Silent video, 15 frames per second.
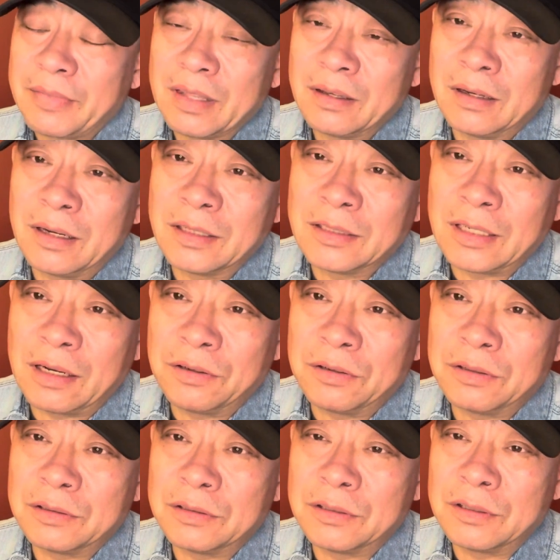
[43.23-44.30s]
啊，然
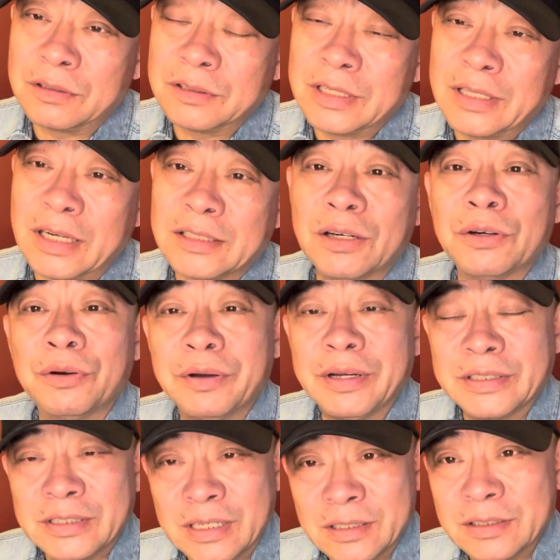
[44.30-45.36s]
后人大常委会
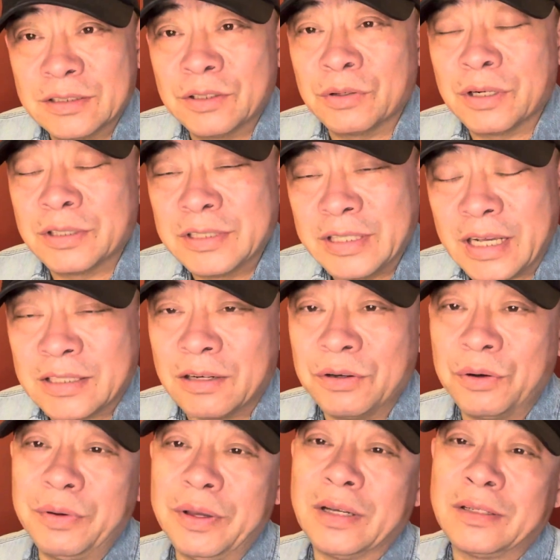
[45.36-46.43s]
成有了人大常委
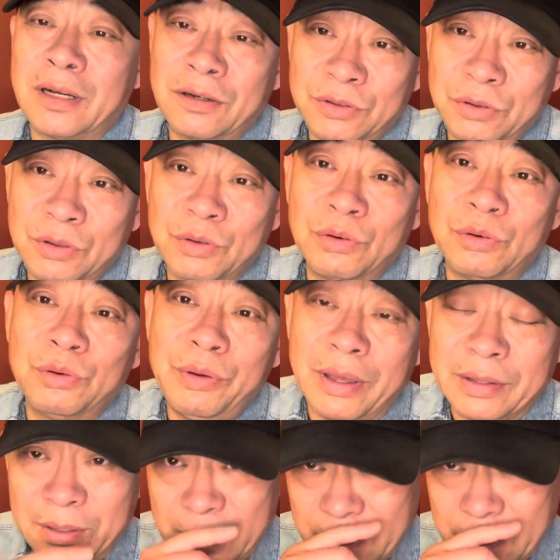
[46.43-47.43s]
会，然后有了国务院，